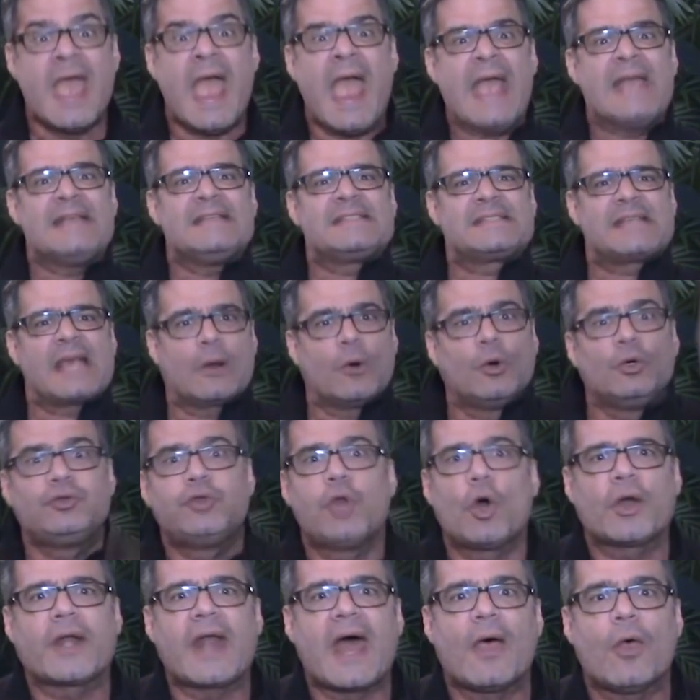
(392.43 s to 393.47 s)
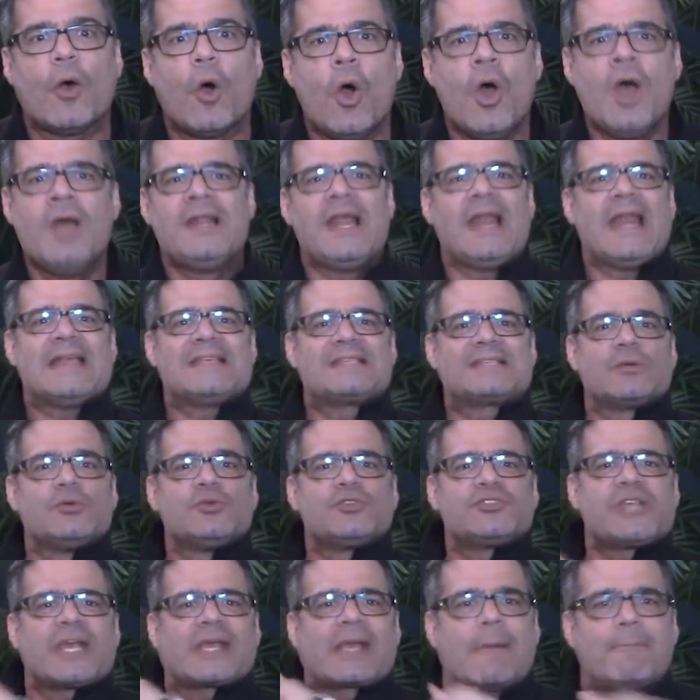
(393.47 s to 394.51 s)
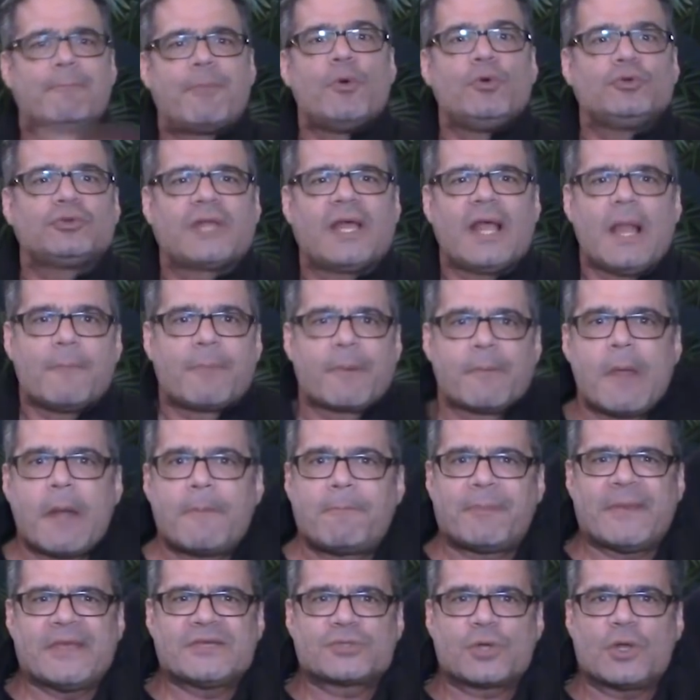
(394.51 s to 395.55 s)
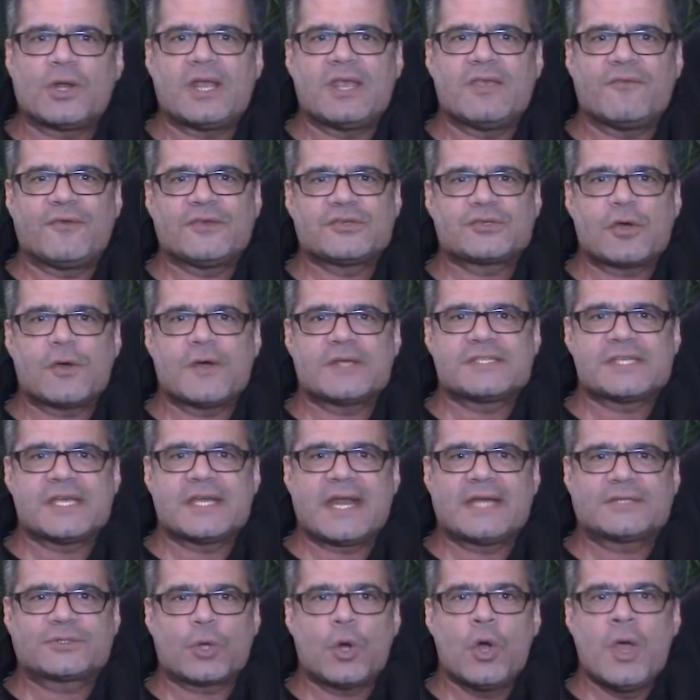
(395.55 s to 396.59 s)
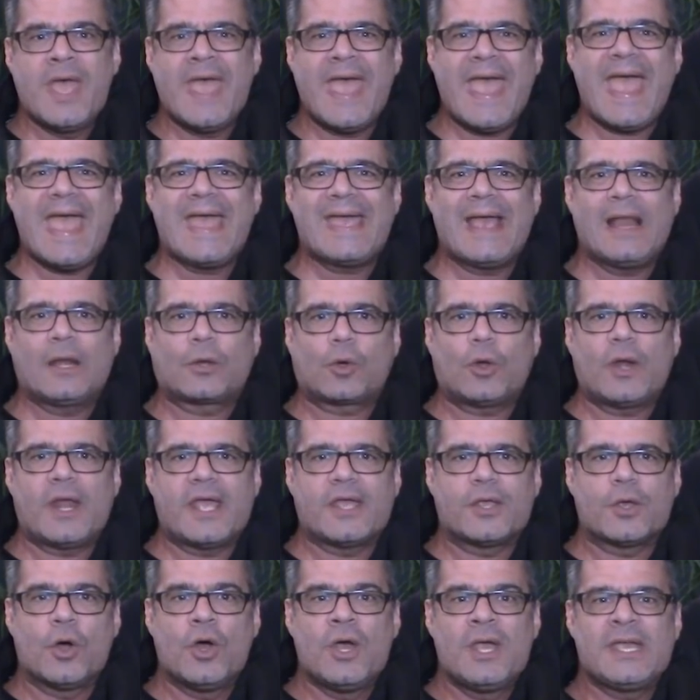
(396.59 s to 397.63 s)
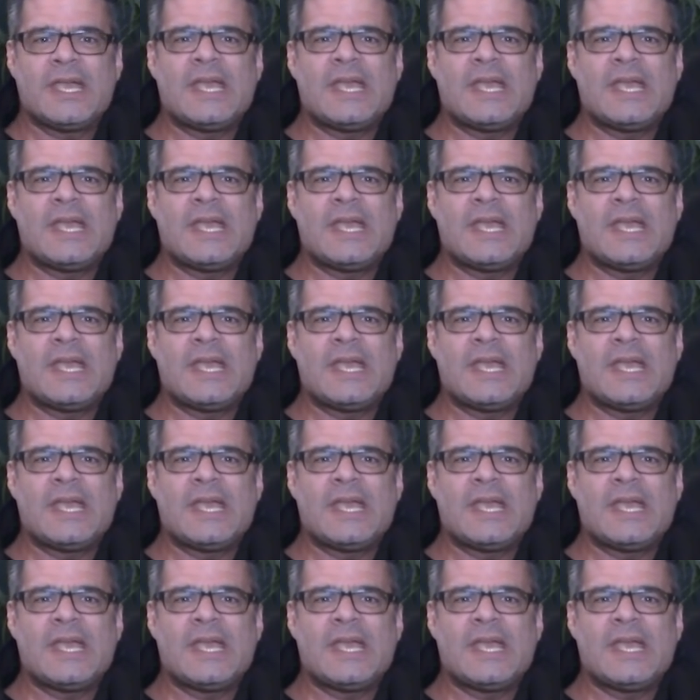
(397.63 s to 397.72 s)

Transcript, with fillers: En segundo grado le lancé un sacapuntas del primer piso piso edificio de bachillerato en el colegio.